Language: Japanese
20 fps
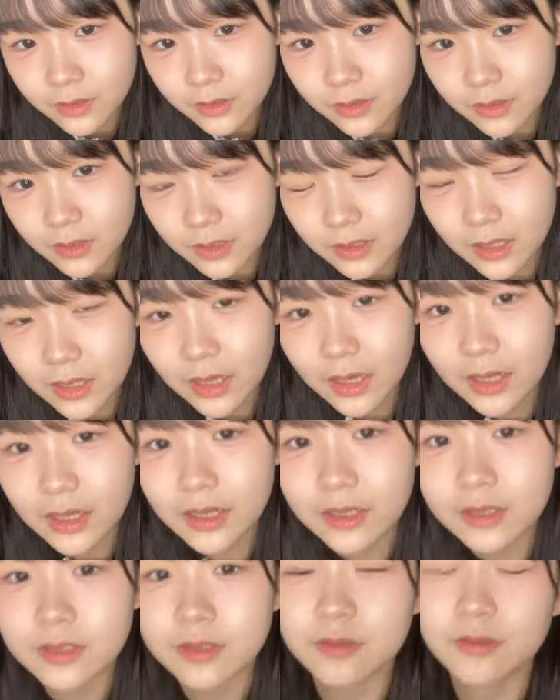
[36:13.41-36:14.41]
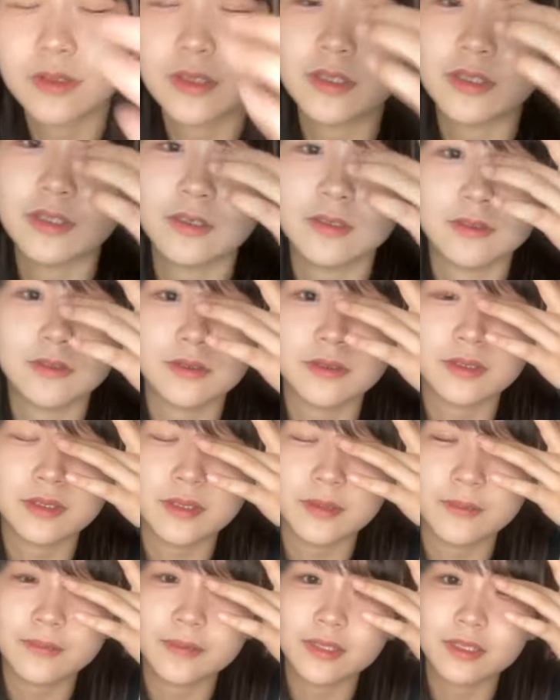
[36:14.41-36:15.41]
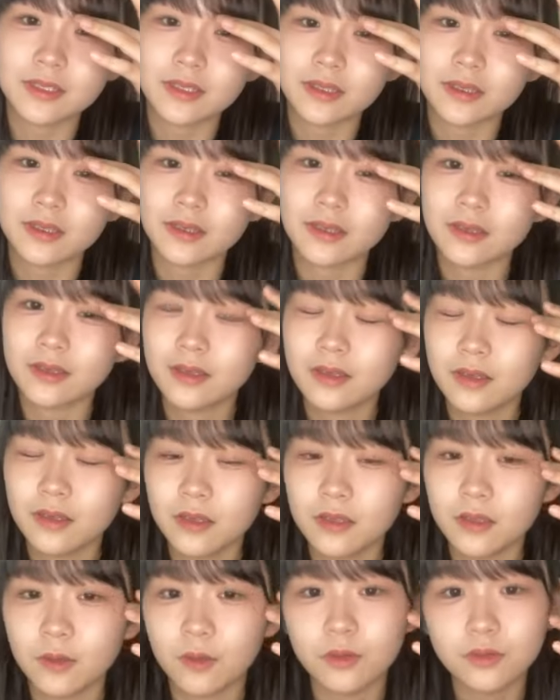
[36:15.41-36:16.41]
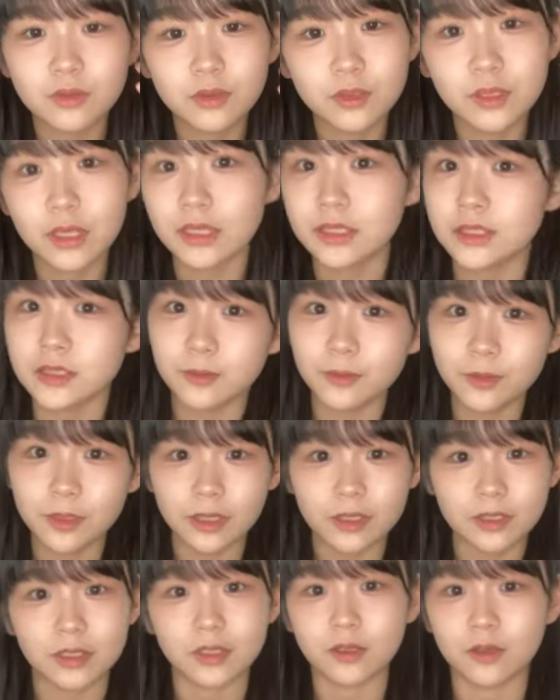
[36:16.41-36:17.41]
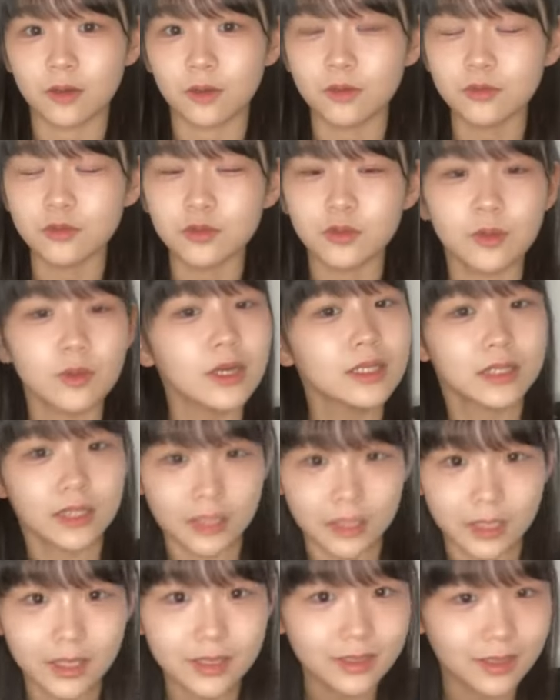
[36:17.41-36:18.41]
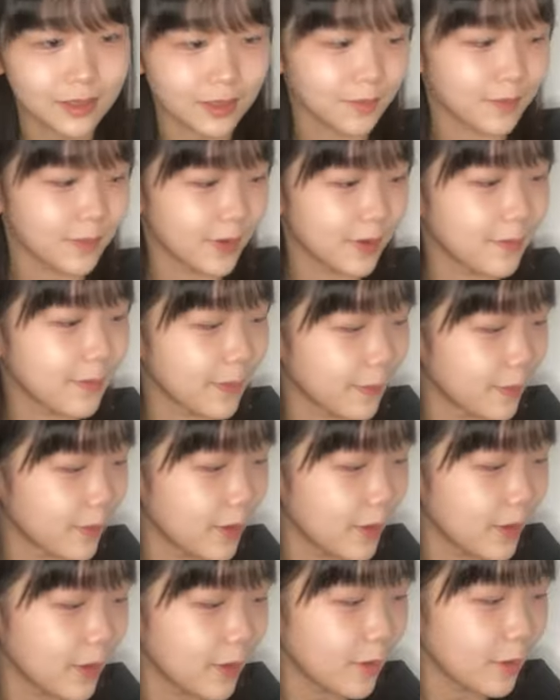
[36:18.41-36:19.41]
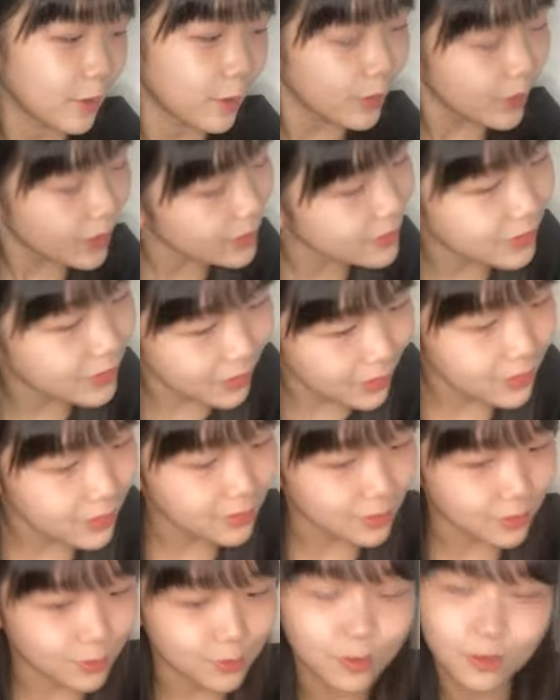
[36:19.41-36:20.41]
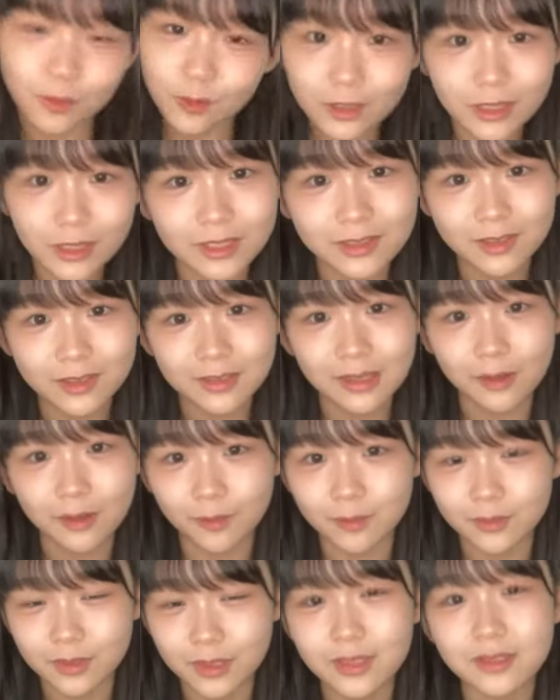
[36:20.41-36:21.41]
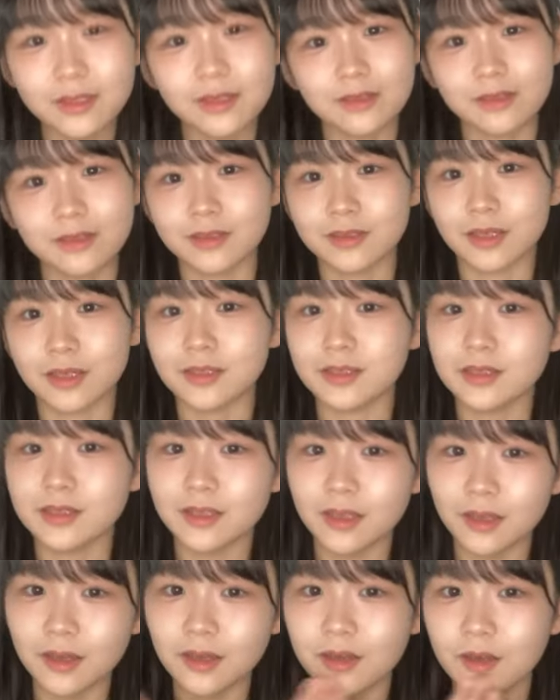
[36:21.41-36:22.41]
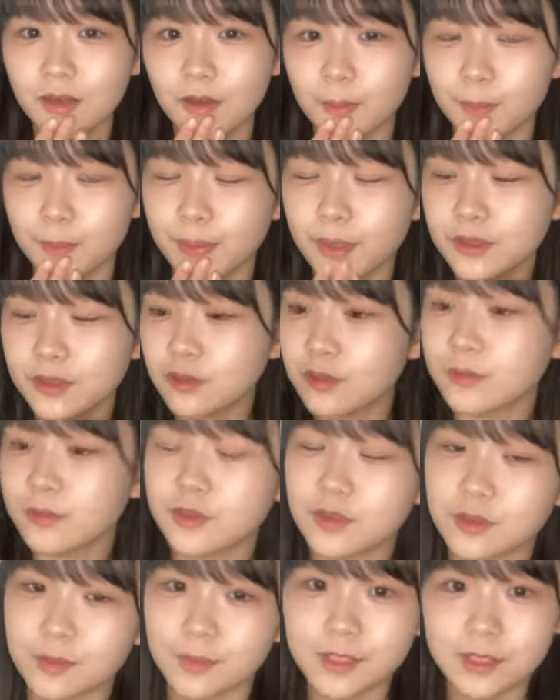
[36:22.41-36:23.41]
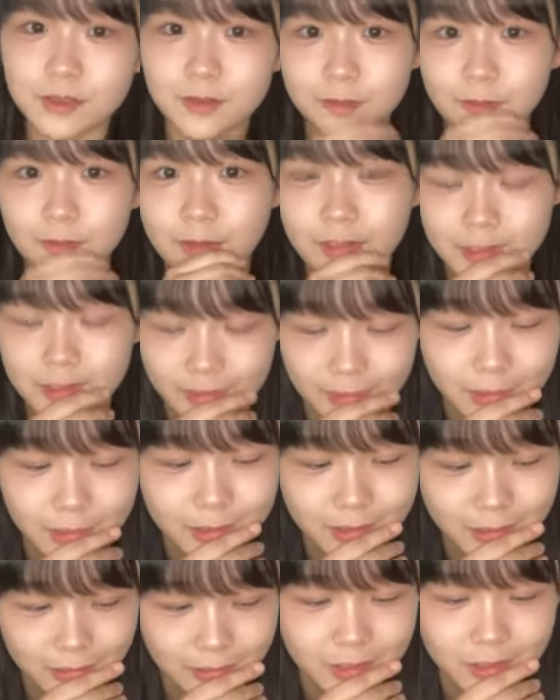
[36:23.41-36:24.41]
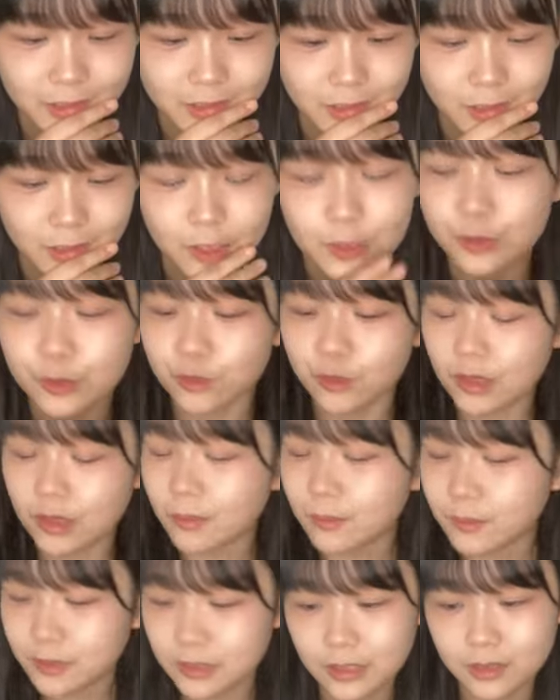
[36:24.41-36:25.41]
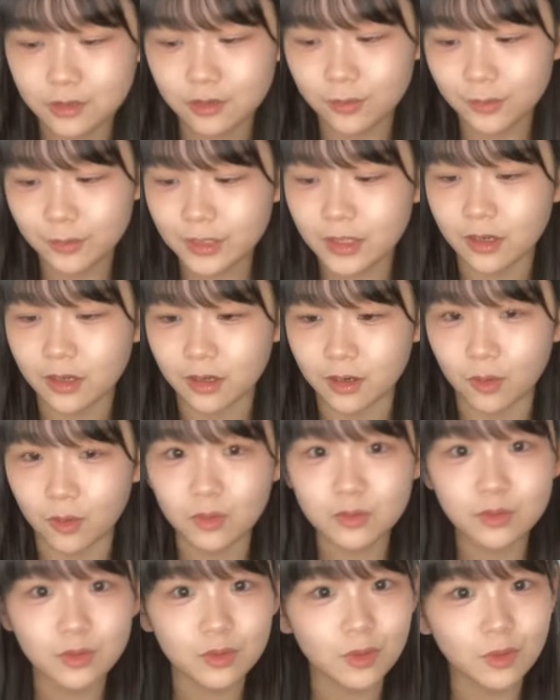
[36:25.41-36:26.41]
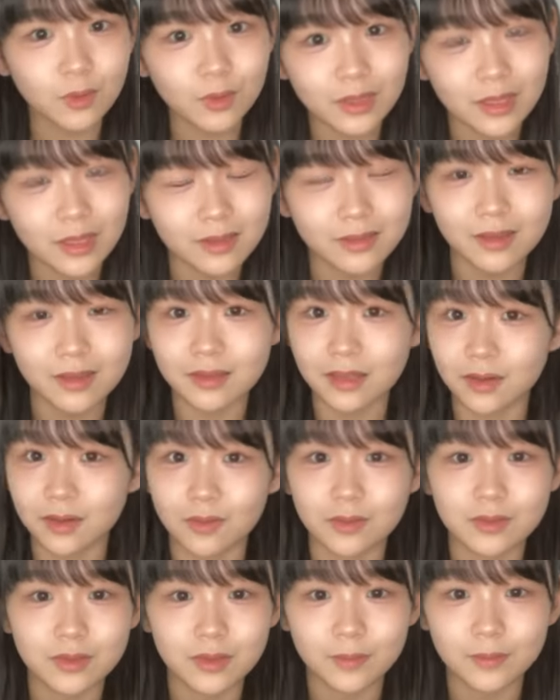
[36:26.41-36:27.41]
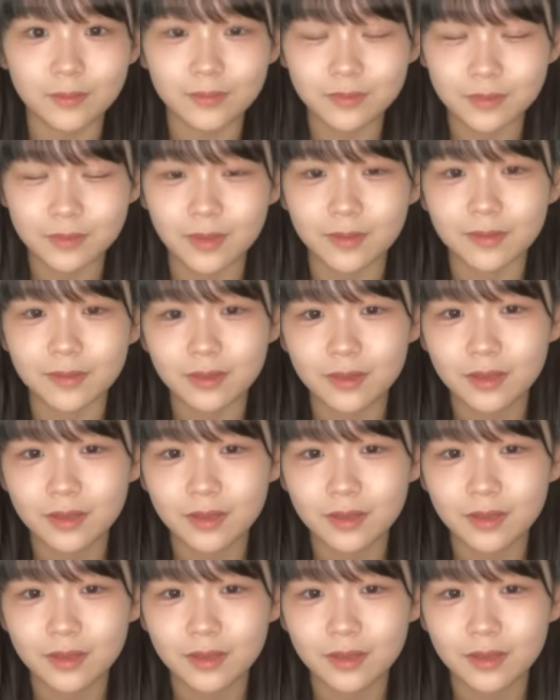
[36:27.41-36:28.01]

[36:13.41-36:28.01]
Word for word: そのね話をねずっとしてましたね本当大事なもの入ってたから本当よかったねって言ってミヤビームよかったねってどこにあったんだろうねって言ってさつきねベッドも隅々まで探してたし床もちゃんと見たから本当どこにあったんだろうと思って